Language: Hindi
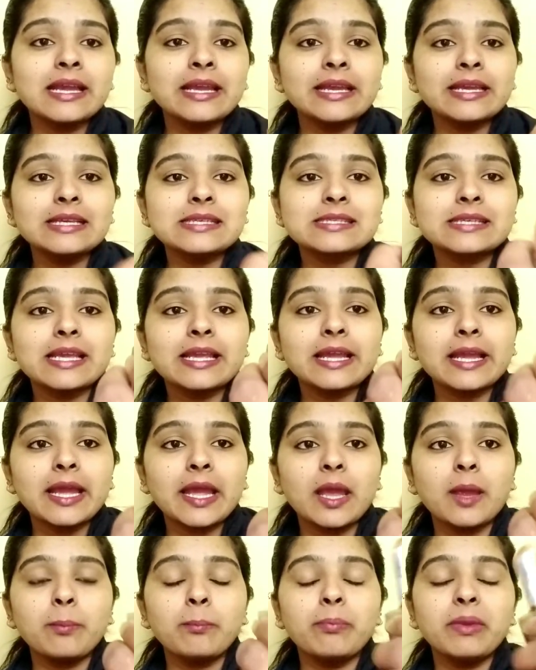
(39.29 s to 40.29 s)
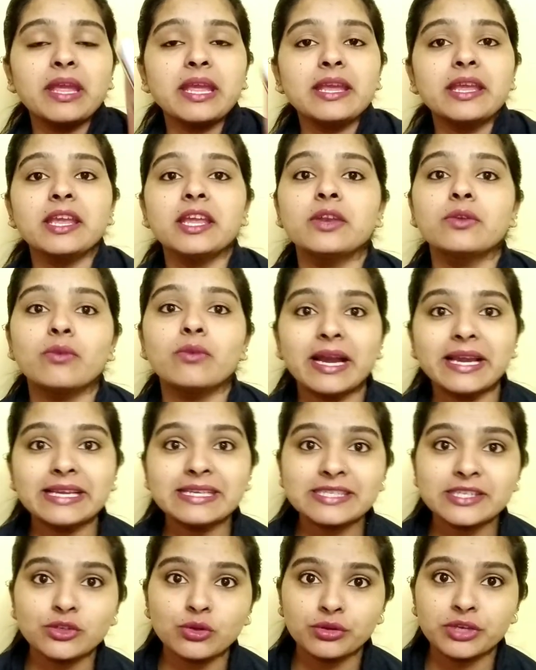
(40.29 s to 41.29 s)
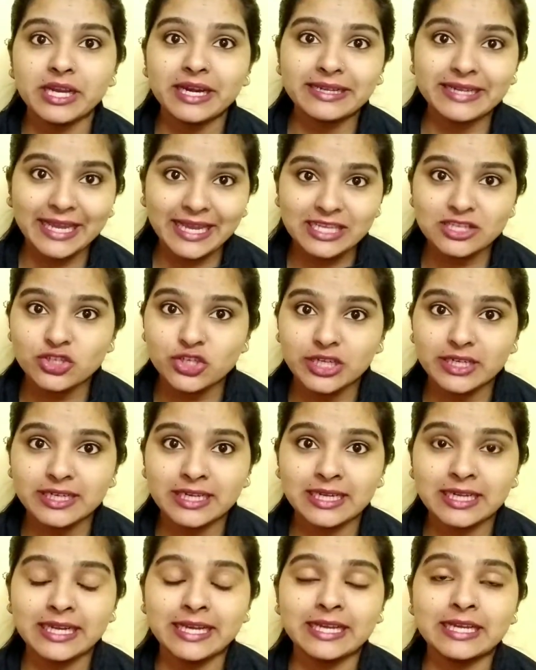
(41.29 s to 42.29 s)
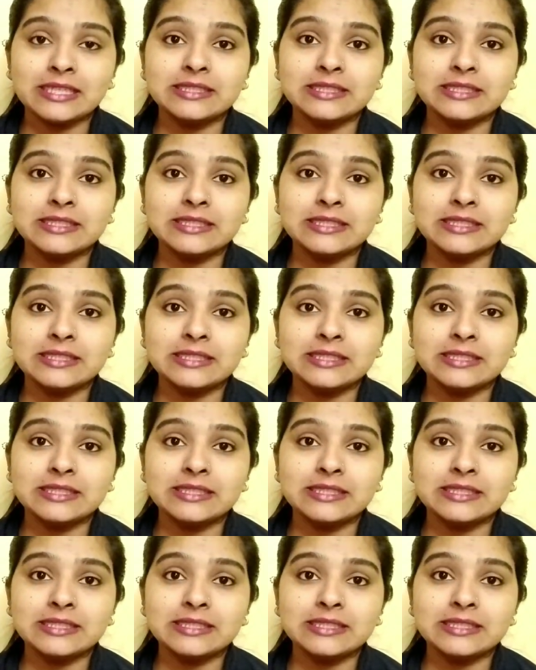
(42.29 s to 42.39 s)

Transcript: है इसके कैप पे एक इनवाइस इन्होंने अटैच कर रखा